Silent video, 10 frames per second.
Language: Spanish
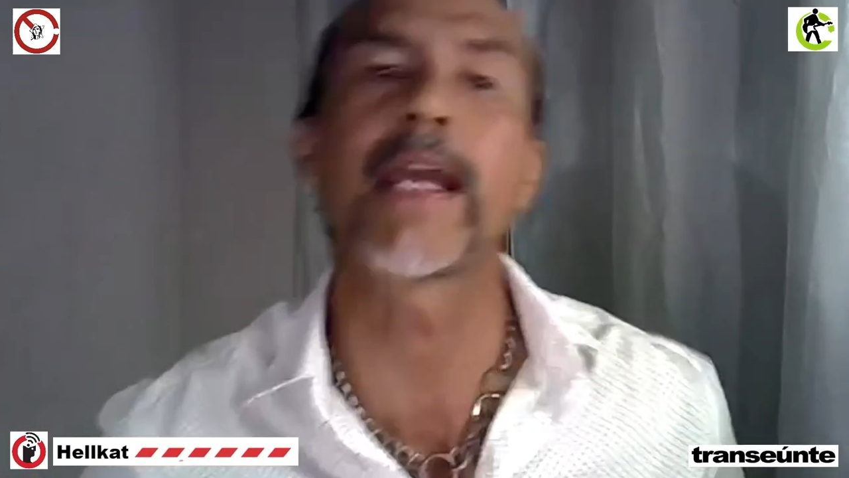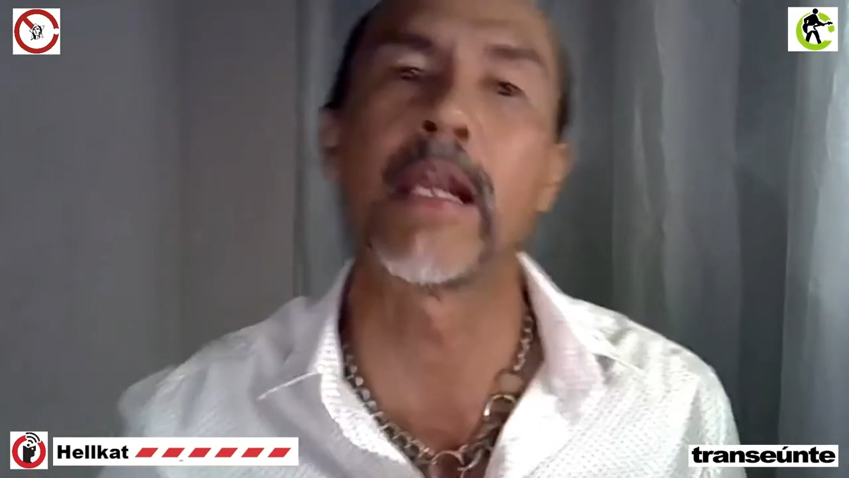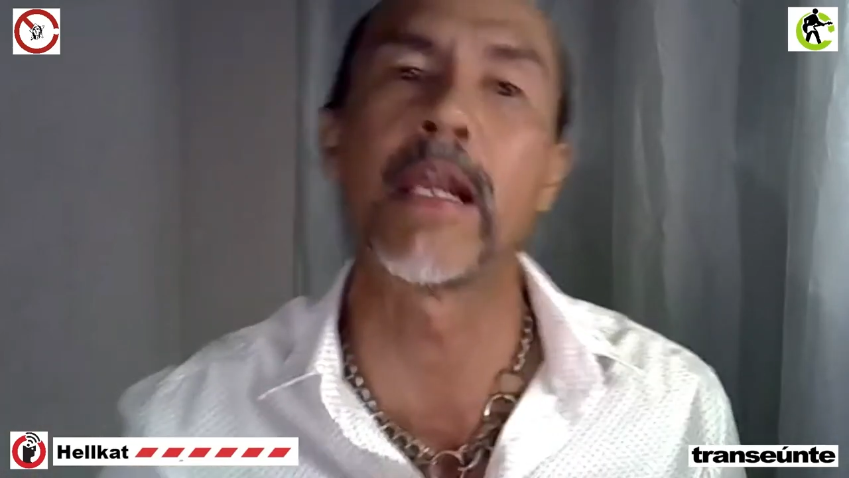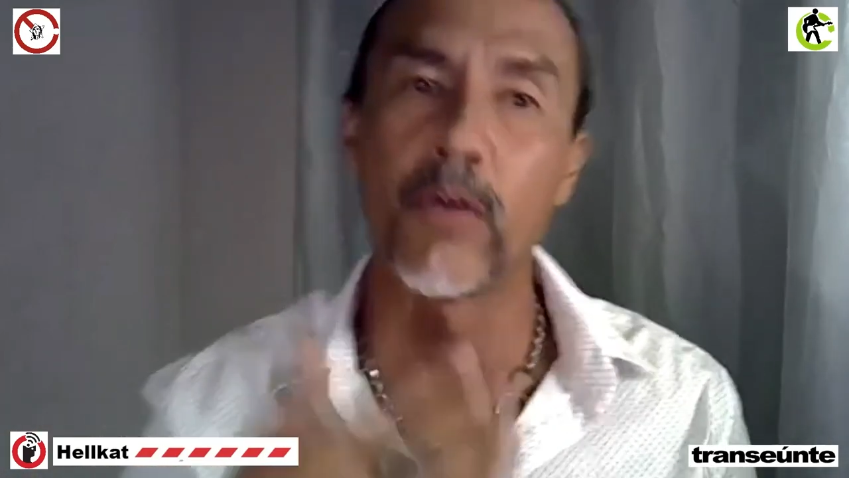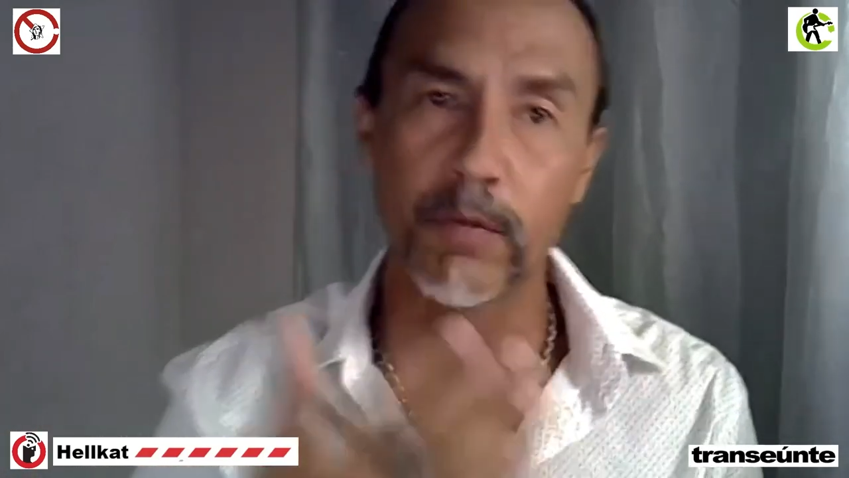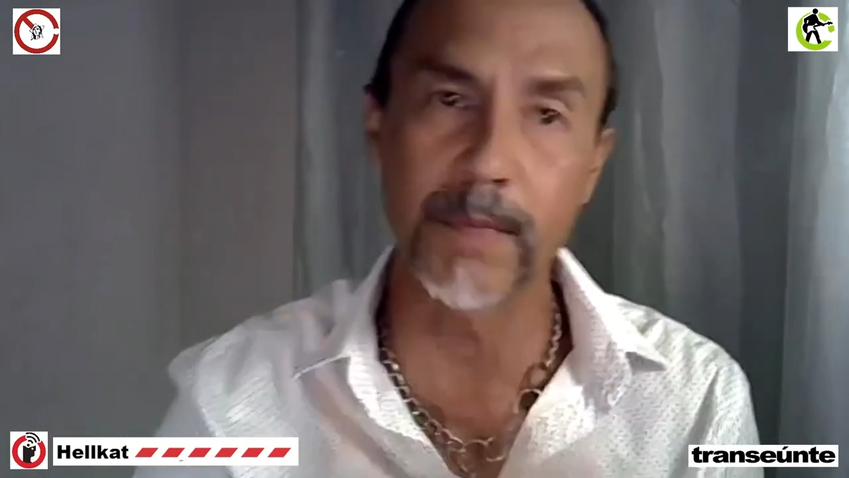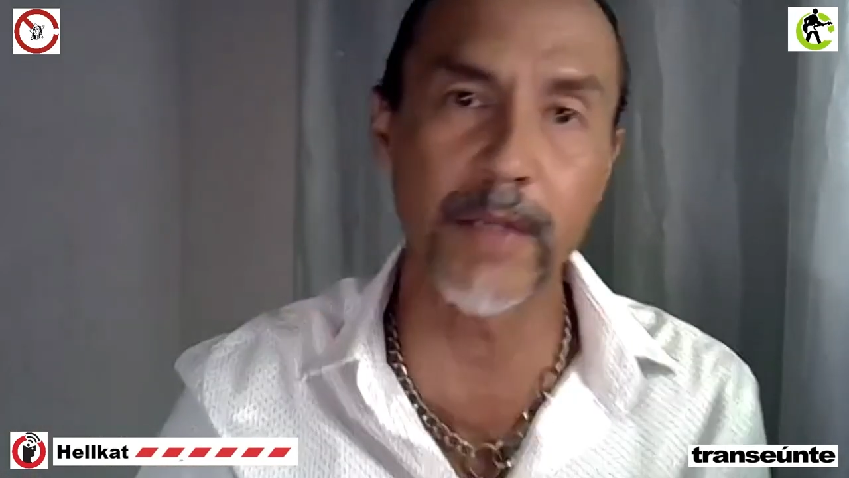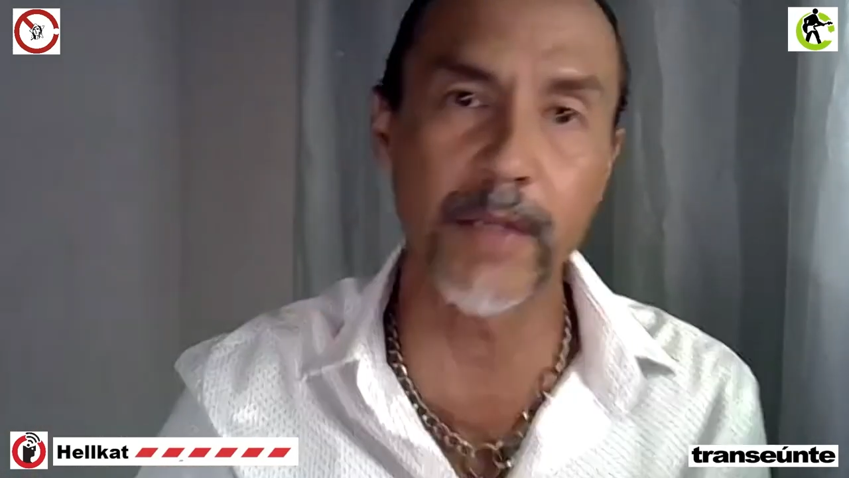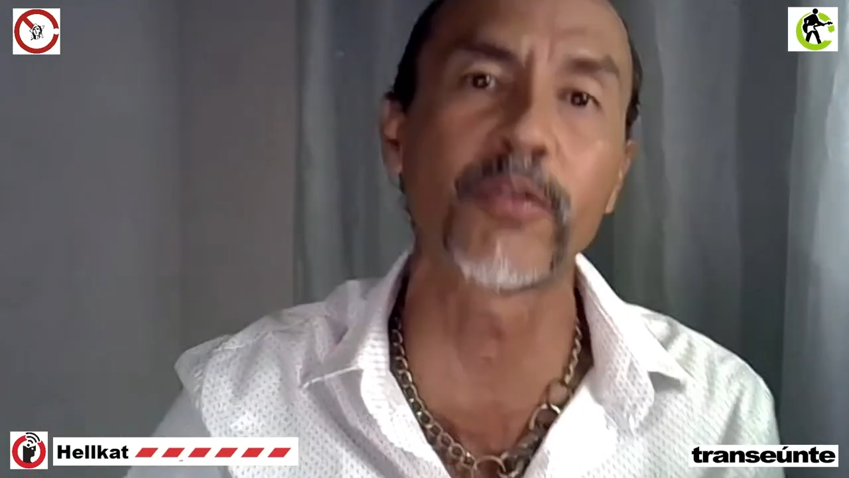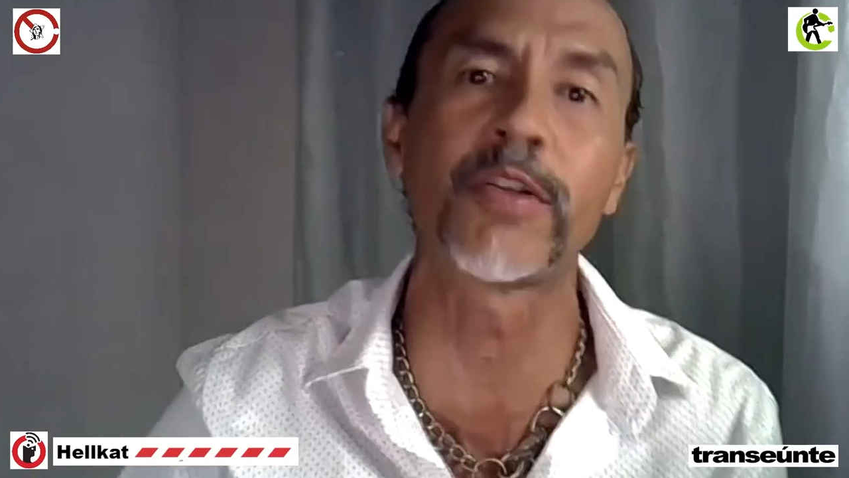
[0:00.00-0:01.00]
y los
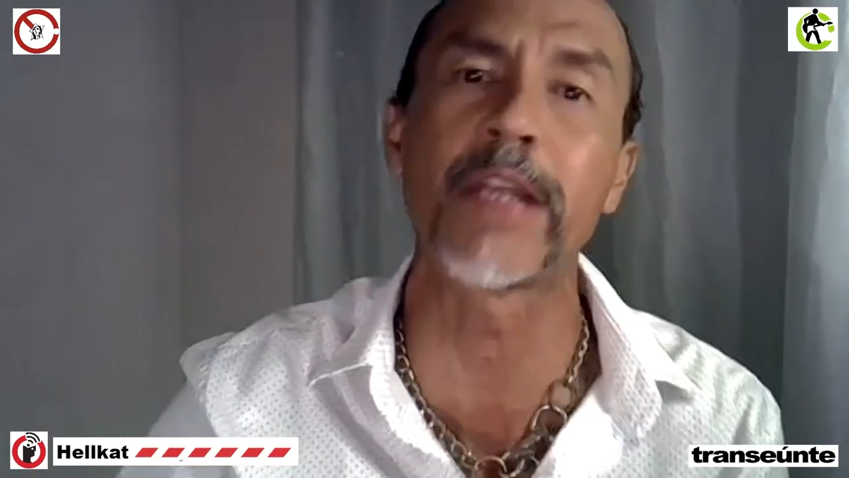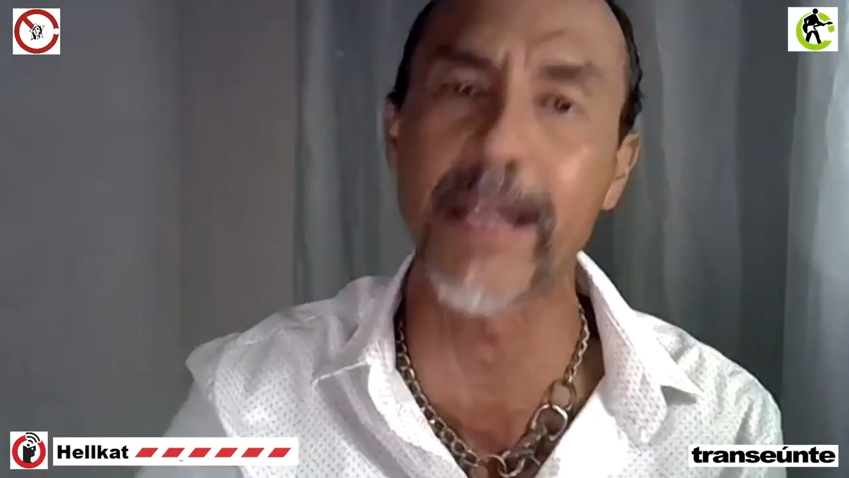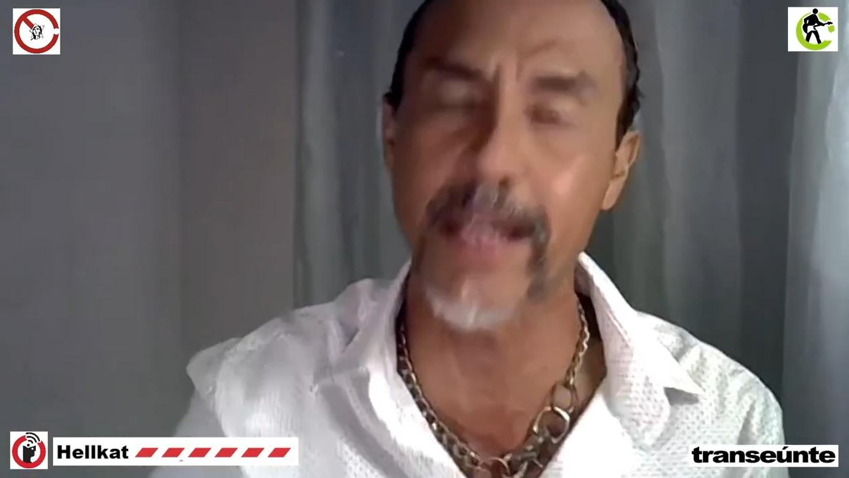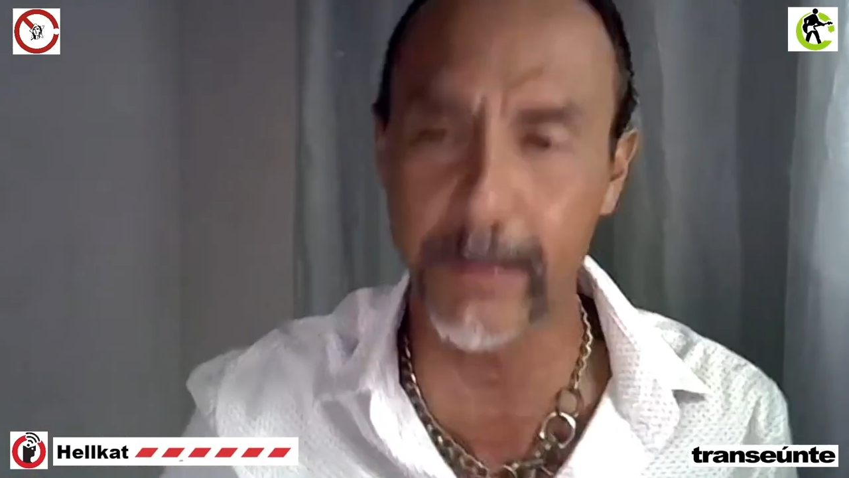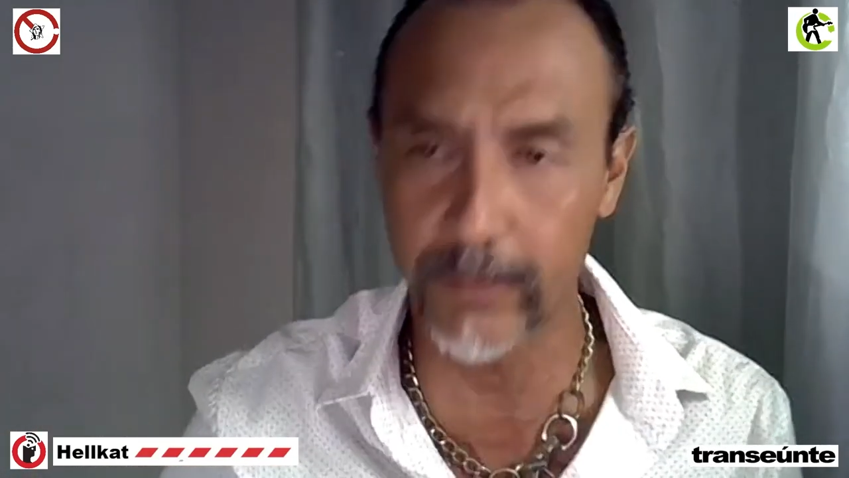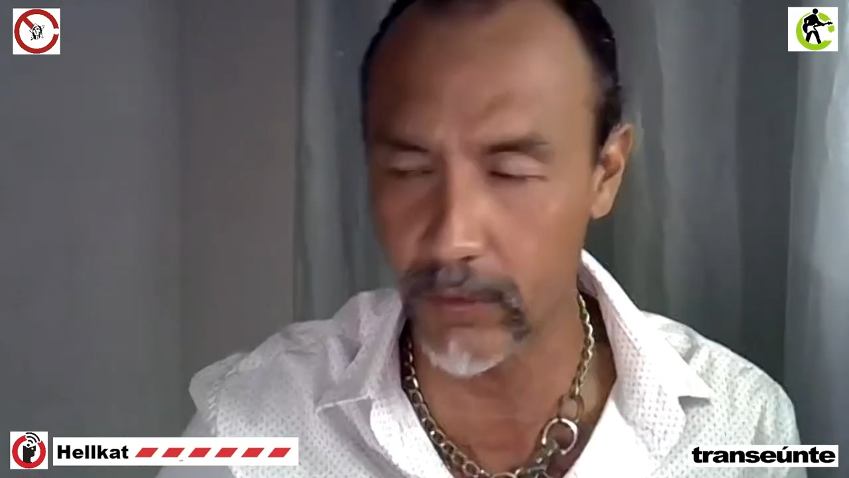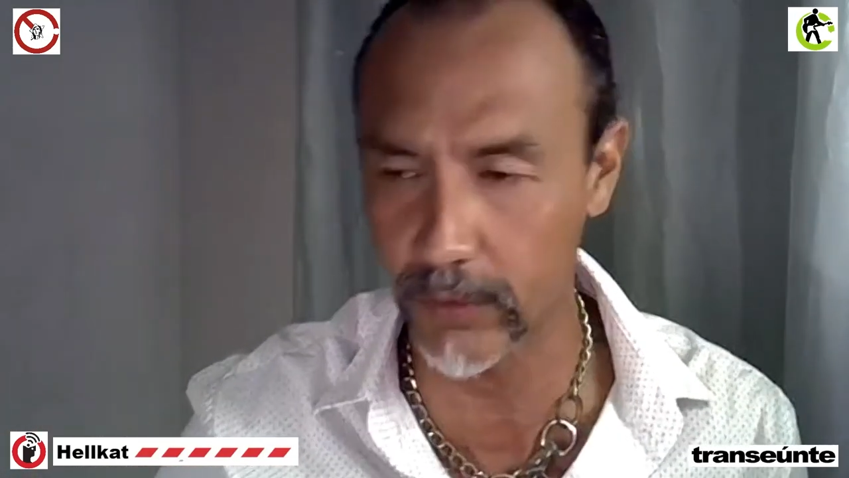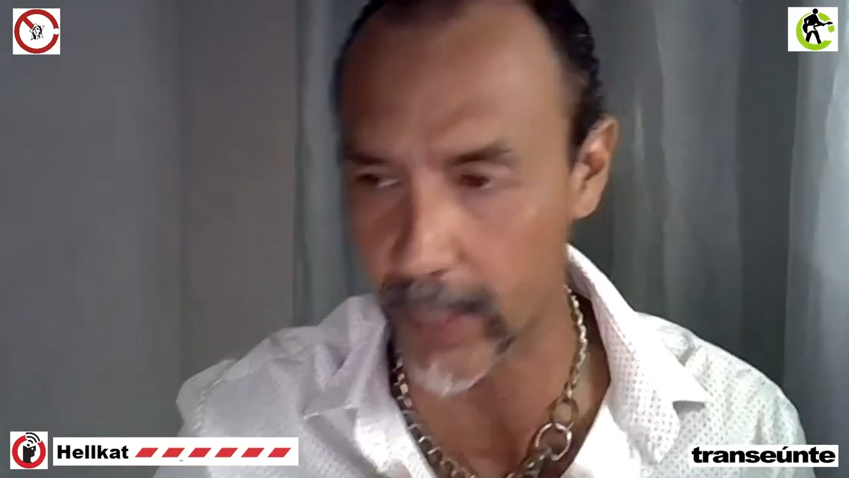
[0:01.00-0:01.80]
mismos siniestros